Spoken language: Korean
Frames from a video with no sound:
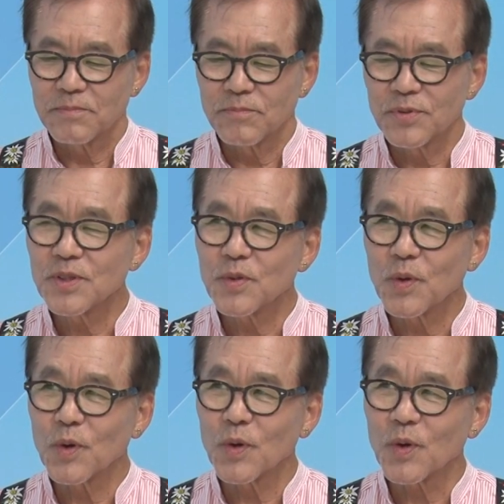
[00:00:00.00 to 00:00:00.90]

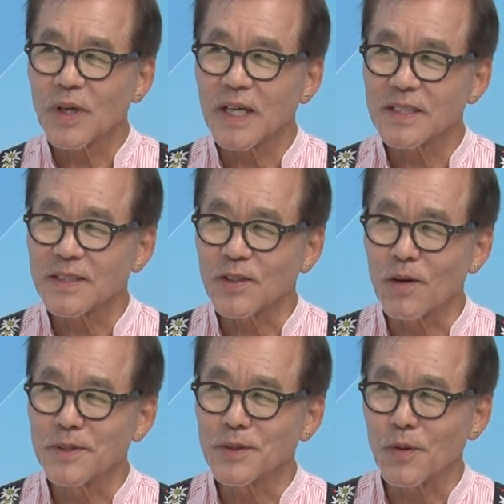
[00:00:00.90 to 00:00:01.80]
무의도가
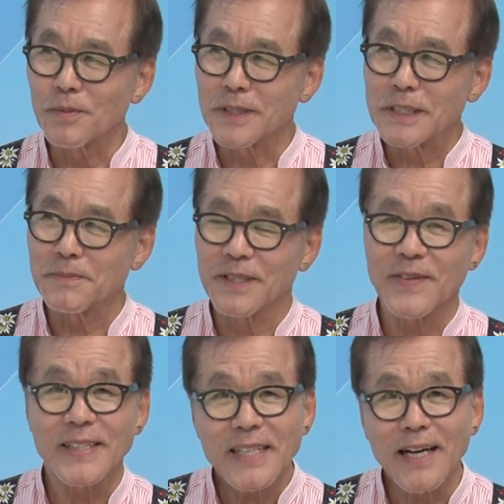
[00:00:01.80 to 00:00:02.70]
섬이 조그맣지만
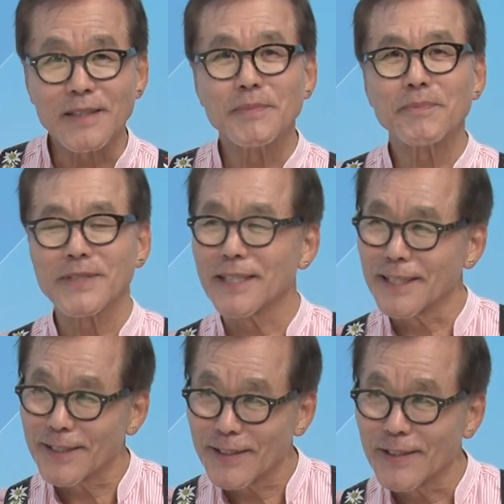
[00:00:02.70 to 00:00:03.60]
굉장히
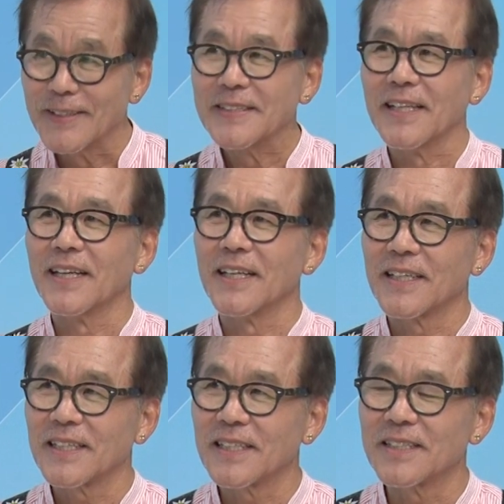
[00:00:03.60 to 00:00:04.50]
아름답잖아요. 그렇죠.
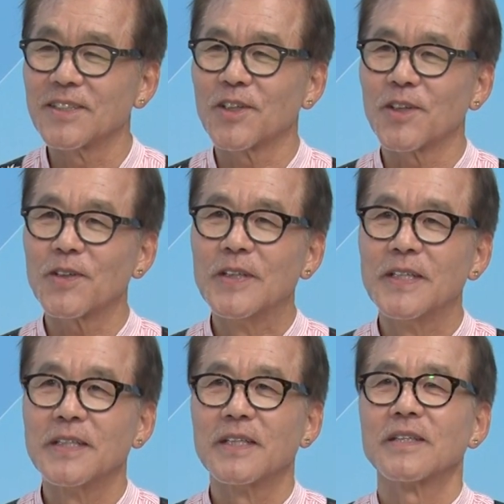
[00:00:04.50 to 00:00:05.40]
네. 예. 그래서
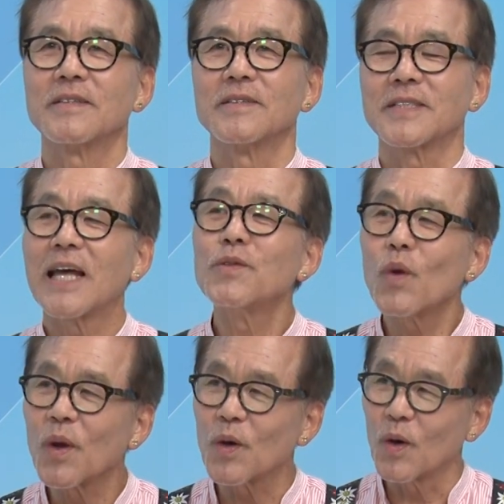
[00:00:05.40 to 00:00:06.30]
그
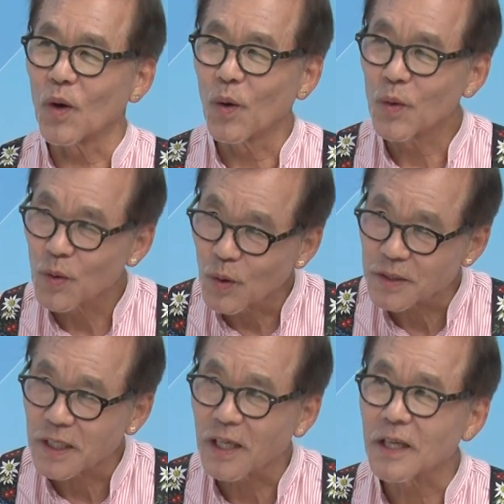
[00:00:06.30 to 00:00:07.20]
산도 있고
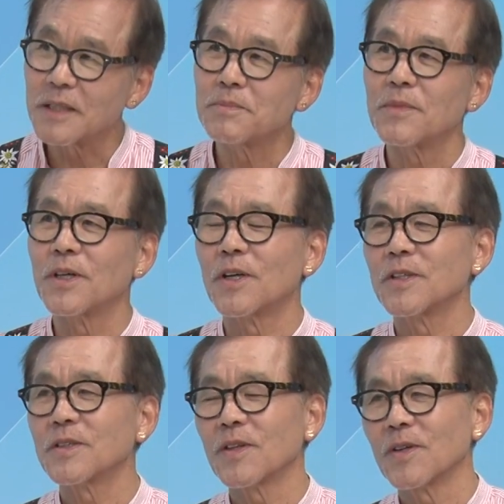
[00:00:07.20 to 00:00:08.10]
호륜곡산,
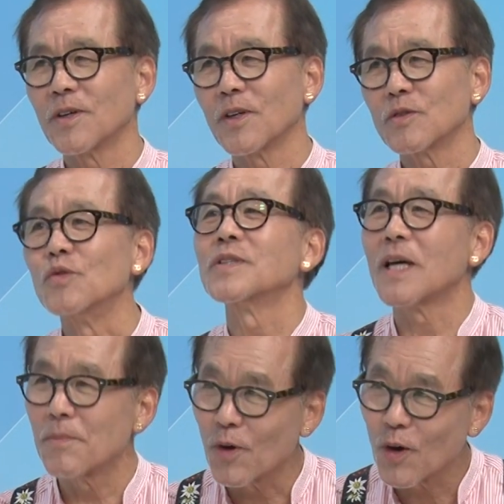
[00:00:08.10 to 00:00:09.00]
뭐 또
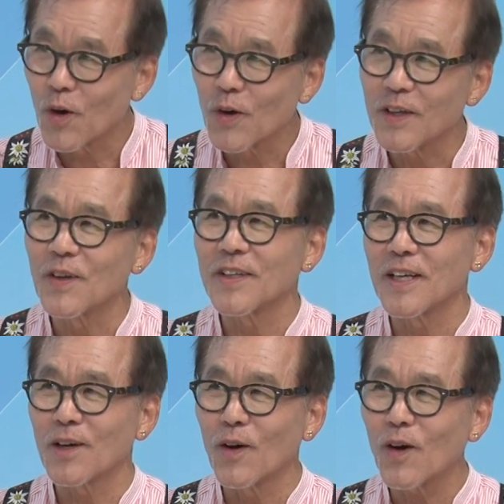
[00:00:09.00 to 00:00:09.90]
국사봉 이런 게
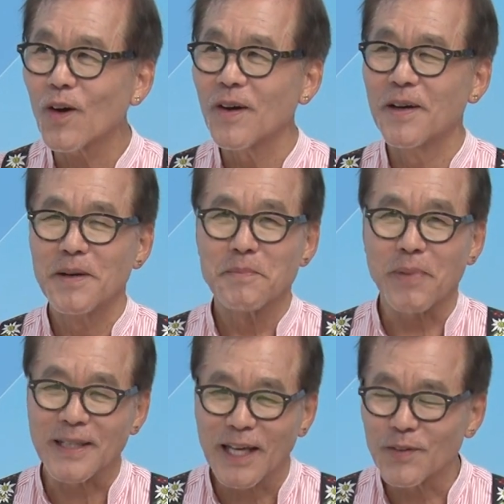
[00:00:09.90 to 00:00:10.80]
있고
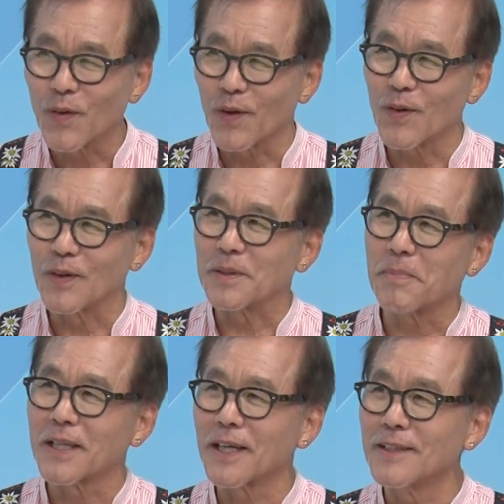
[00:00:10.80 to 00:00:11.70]
바다도 있고
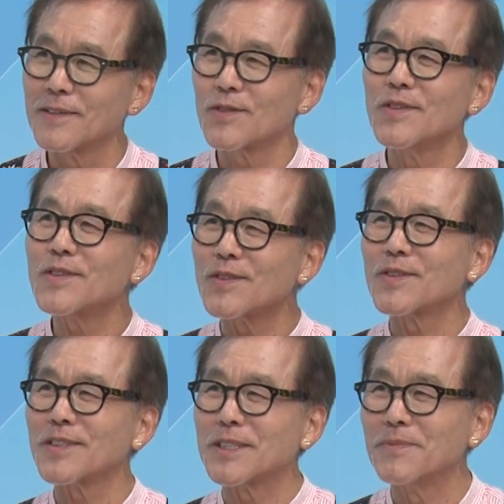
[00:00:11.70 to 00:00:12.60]
바다는
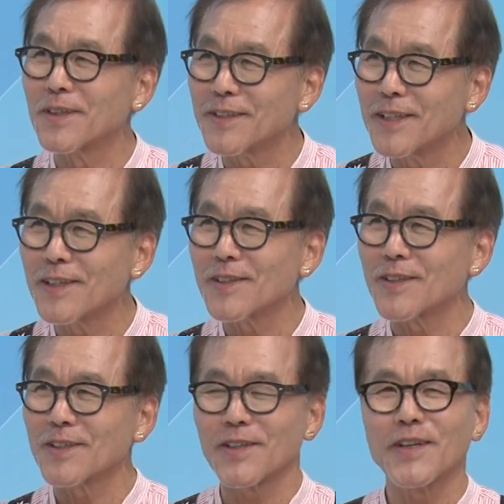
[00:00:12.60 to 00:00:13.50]
스위스로 치면은 예를
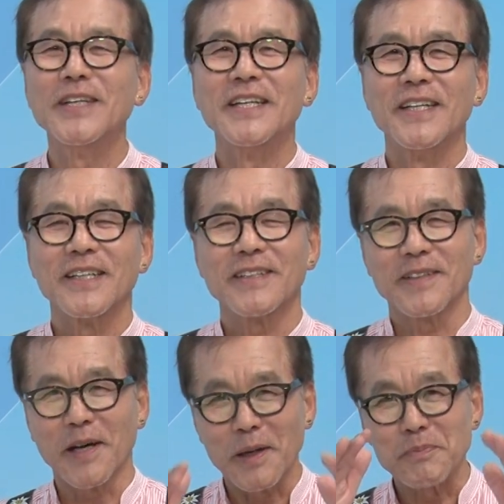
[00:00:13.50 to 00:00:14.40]
들어서
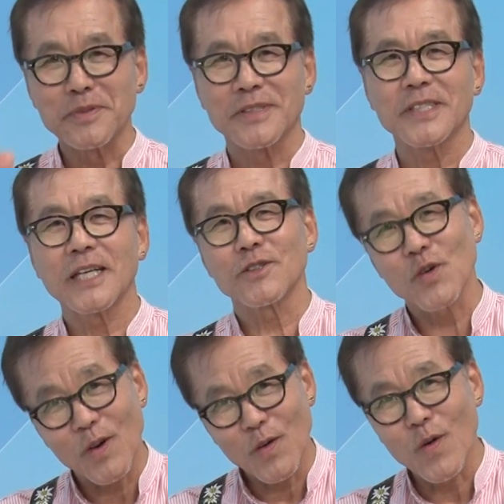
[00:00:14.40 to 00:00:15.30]
그 알프스
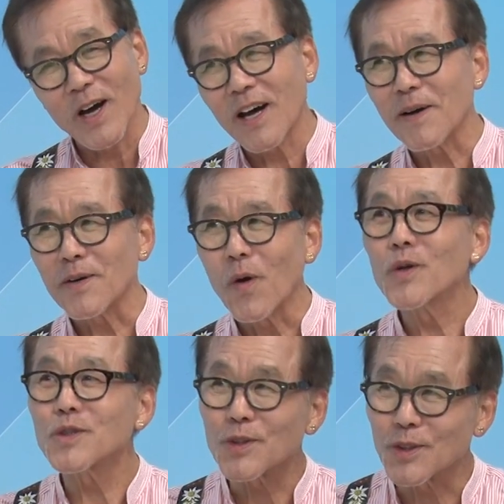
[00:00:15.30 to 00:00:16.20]
산과
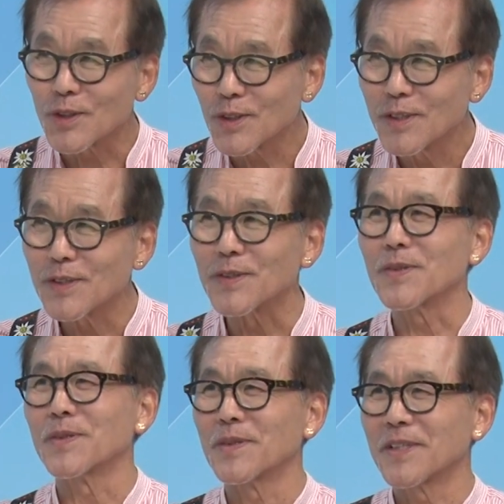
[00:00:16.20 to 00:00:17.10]

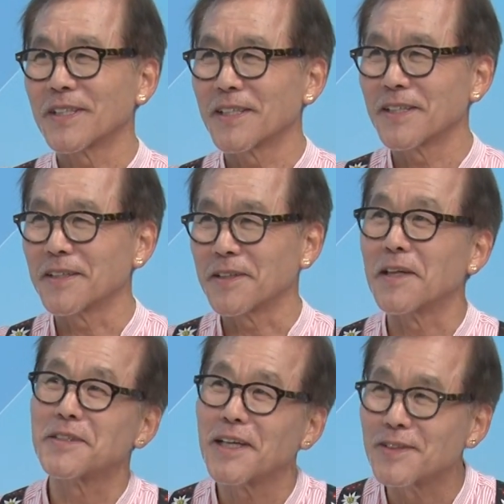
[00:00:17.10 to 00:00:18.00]
호수로 이렇게
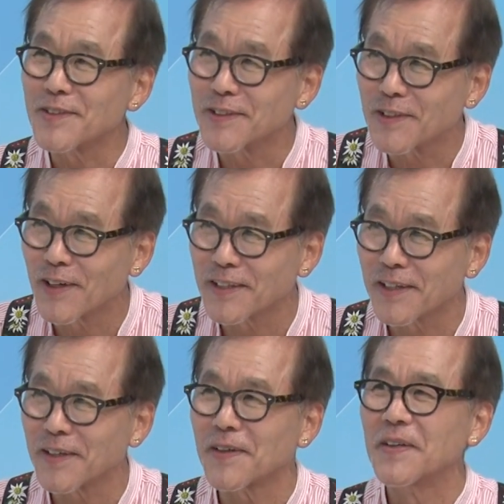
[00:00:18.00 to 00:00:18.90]
대체할 수 있을 것
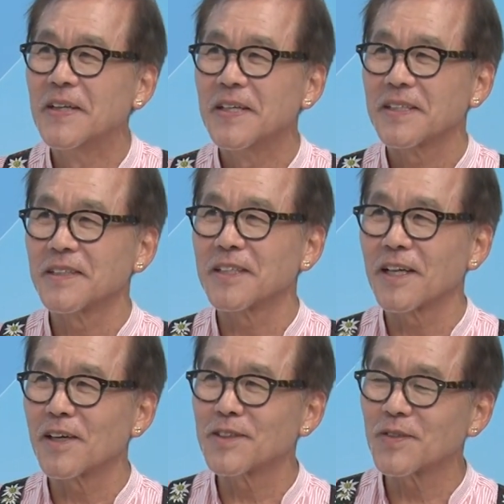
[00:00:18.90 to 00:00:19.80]
같아요.
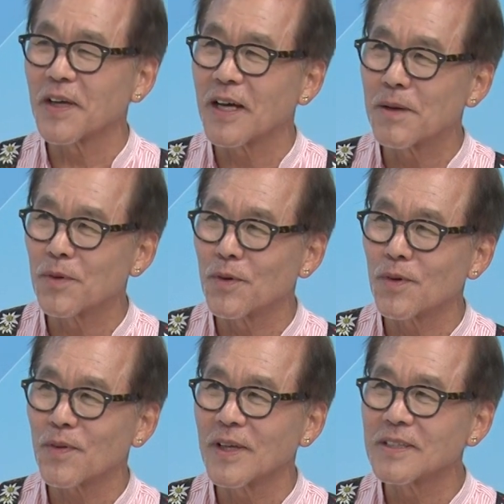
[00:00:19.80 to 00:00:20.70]
제가 그쪽에
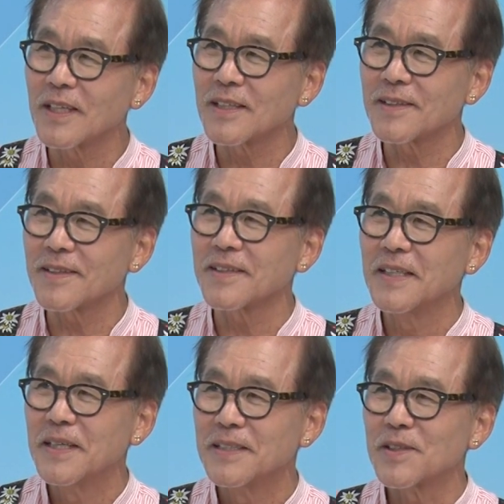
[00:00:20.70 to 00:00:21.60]
가보고 굉장히 그
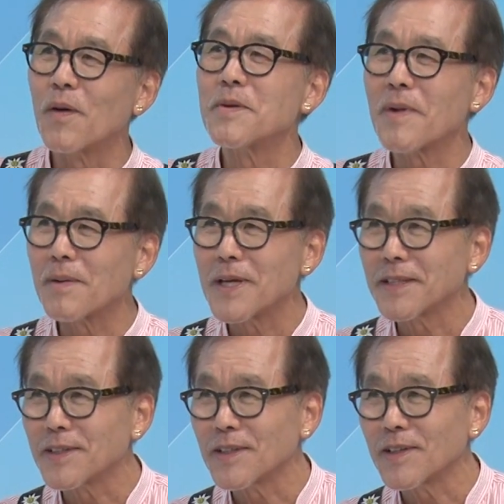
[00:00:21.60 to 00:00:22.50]
섬이 마음에